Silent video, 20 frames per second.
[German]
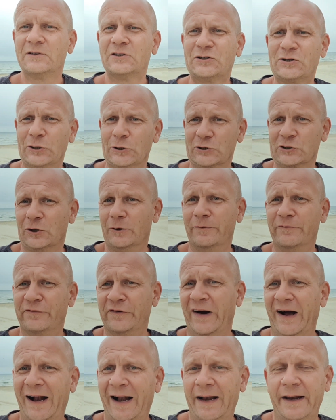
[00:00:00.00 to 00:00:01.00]
tot
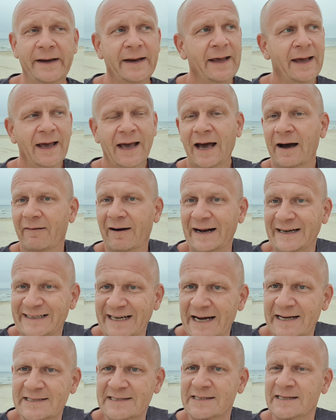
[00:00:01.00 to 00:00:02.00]
umfallen, weil
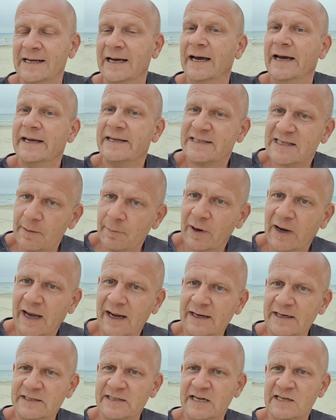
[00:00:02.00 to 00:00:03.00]
das ist ja
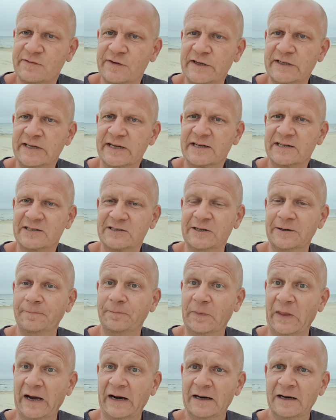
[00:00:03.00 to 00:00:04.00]
bekanntlich das Wichtigste.
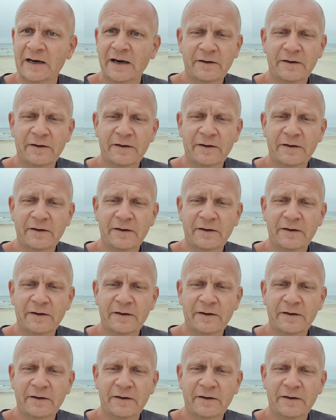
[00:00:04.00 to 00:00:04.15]
Ja?